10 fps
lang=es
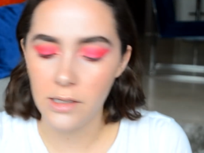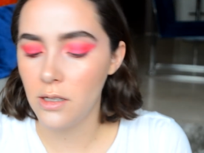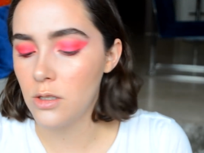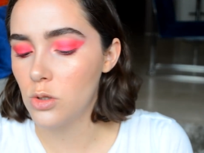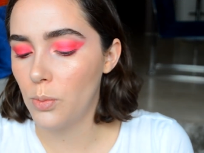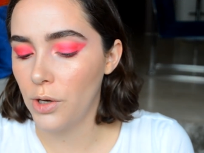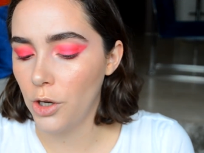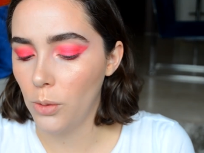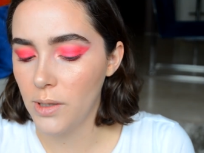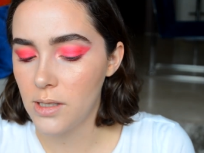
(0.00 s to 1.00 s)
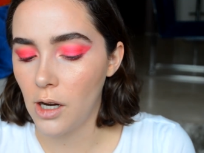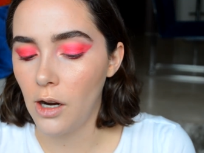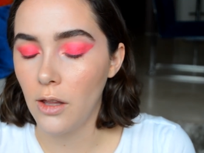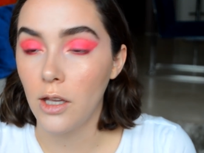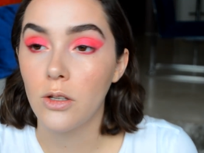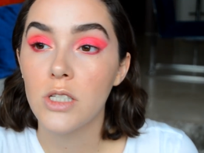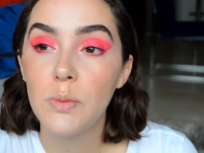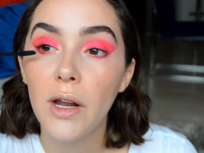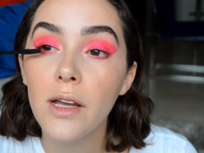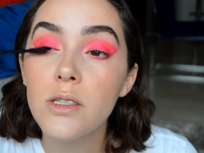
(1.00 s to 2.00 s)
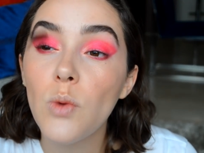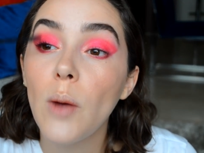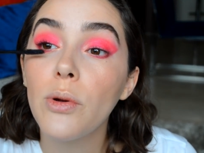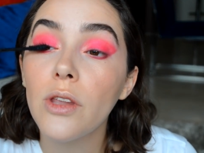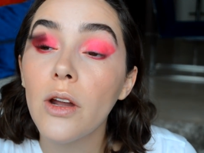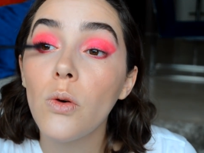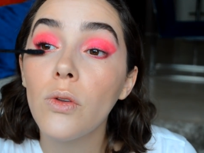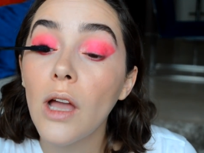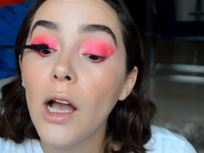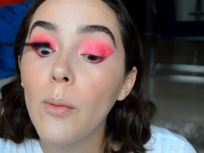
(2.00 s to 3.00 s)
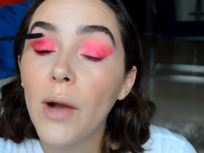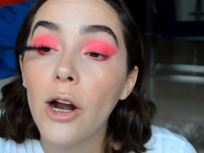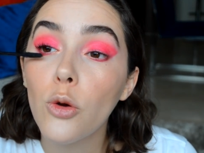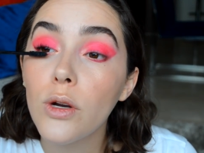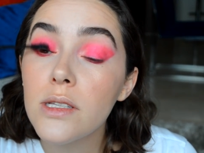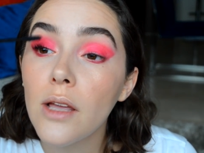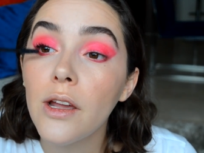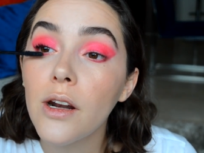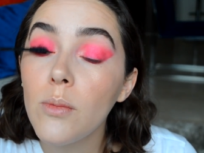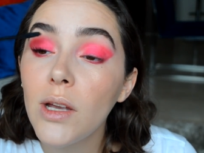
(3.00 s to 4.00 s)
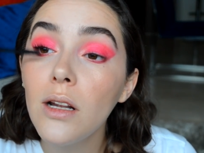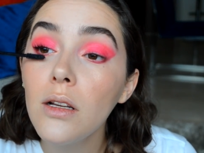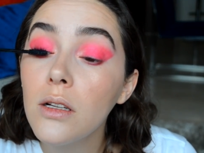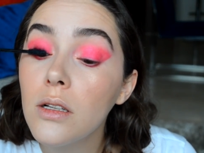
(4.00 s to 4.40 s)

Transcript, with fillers: es el Hero Mascara de It Cosmetics. Voy a poner una capa gruesa de rímel.